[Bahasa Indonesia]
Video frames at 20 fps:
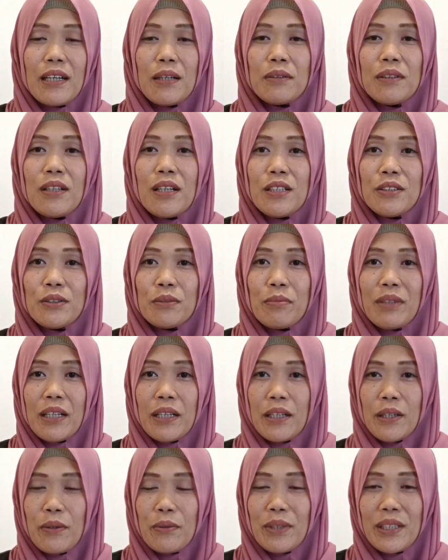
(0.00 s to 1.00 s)
Allah
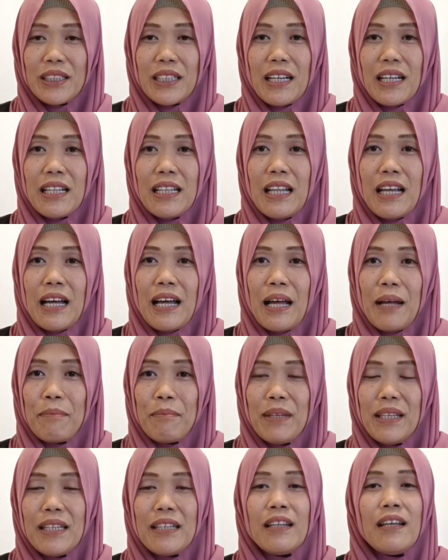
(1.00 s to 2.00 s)
Subhanahu wa taala.
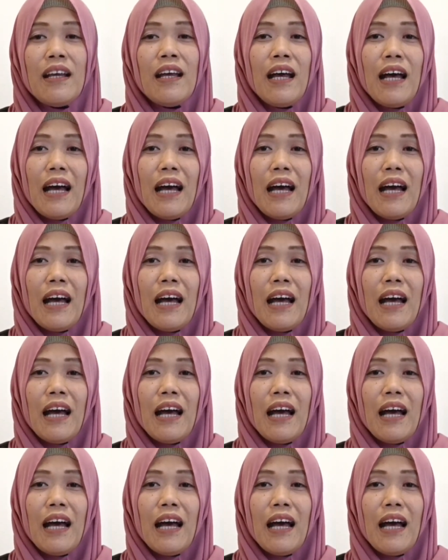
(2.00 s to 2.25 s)
Amin.